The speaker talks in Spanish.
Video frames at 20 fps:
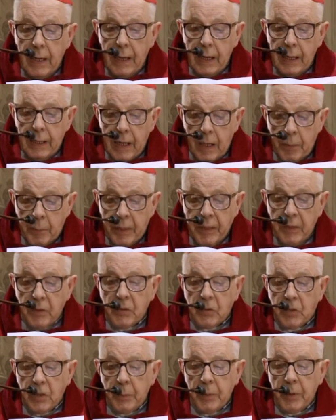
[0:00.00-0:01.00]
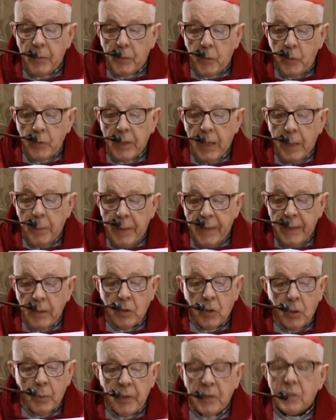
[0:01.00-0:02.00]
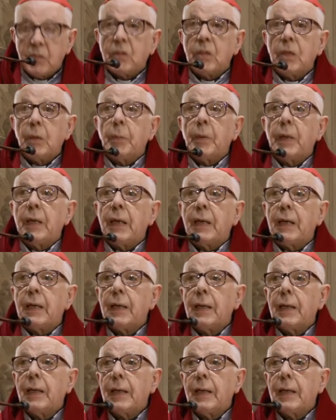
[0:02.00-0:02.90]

en el principio y fundamento visible